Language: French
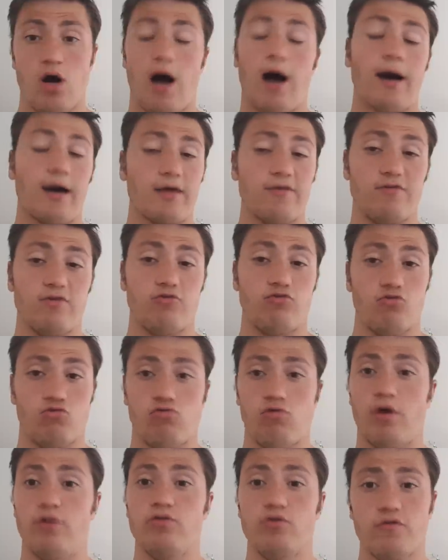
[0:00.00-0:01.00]
arrivé du
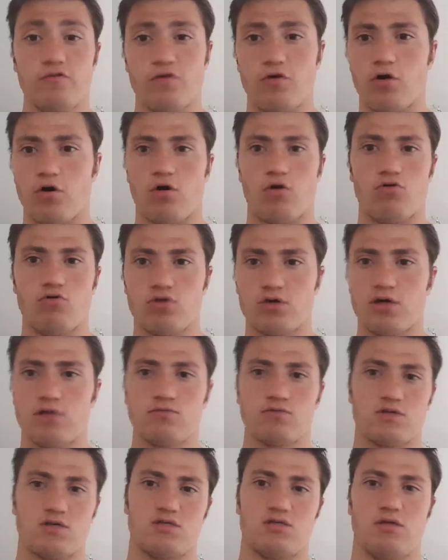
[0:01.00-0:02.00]
coup à 9h heure
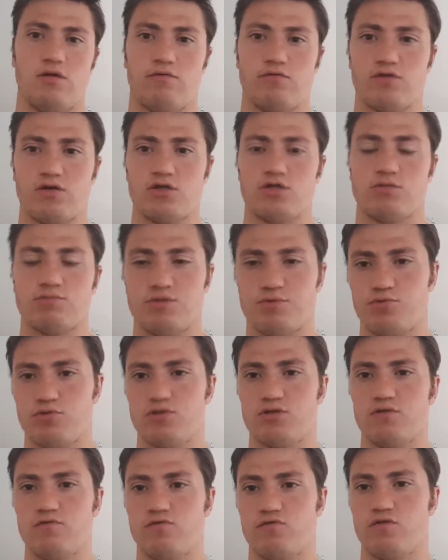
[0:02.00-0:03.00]
locale. Donc ça, c'est l'avantage un petit
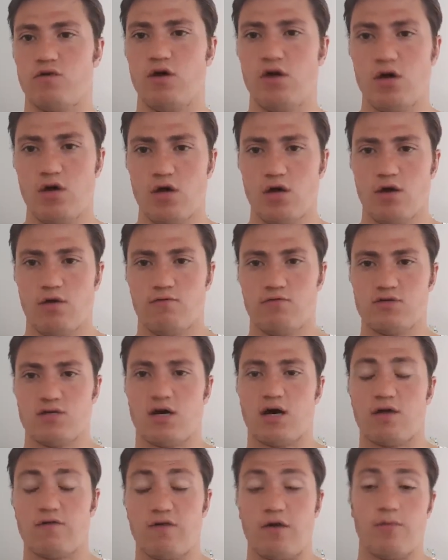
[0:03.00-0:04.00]
peu, c'est que vous, vous
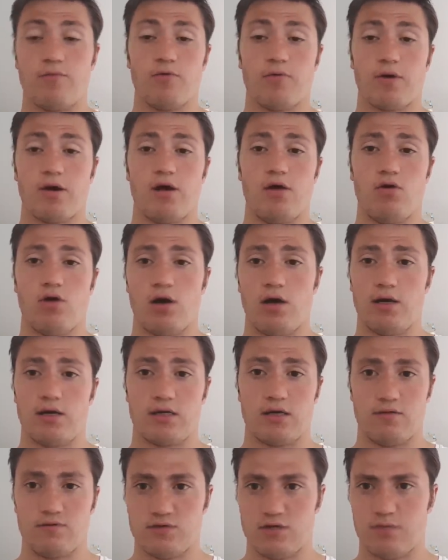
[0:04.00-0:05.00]
arrivez à peu près à l'heure à
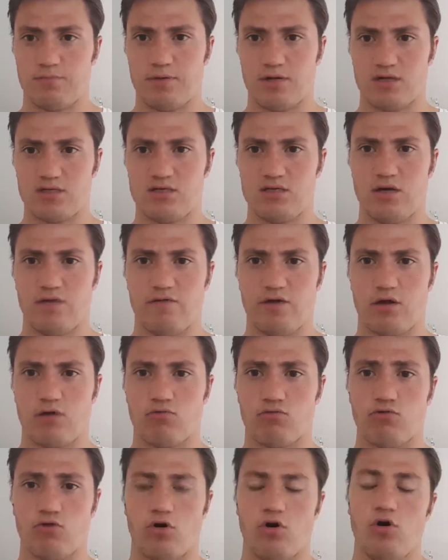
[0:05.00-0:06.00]
laquelle vous êtes parti avec
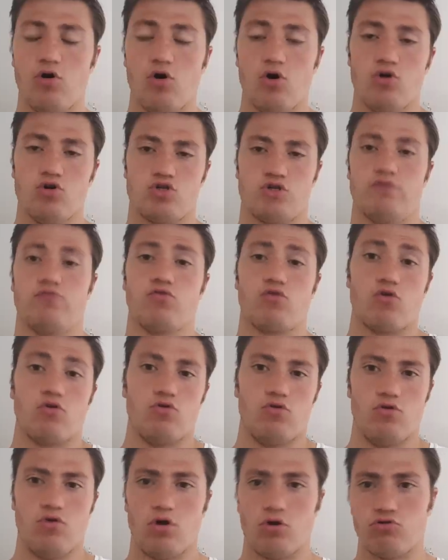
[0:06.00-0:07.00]
Londres. J'avoue que
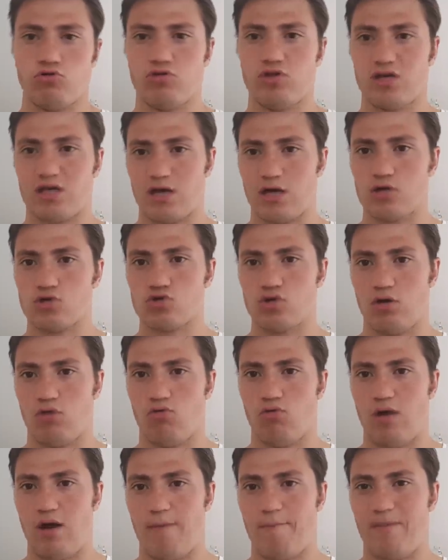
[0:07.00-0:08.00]
l'heure de décalage,
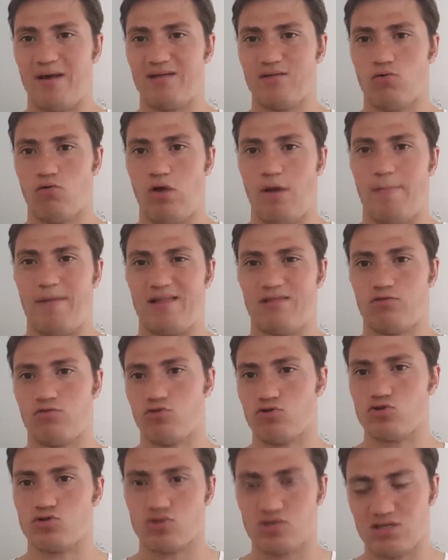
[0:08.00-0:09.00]
on l'a pas, l'a pas
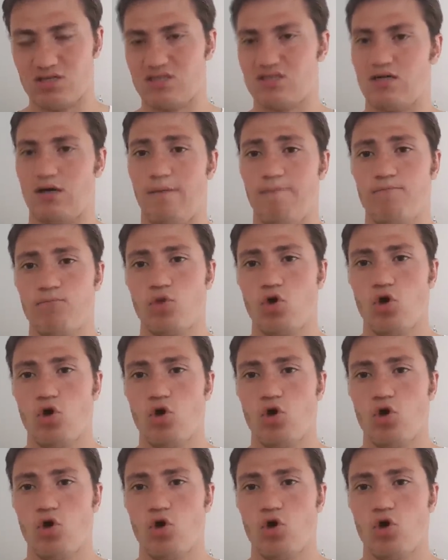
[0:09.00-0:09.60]
tant senti que ça.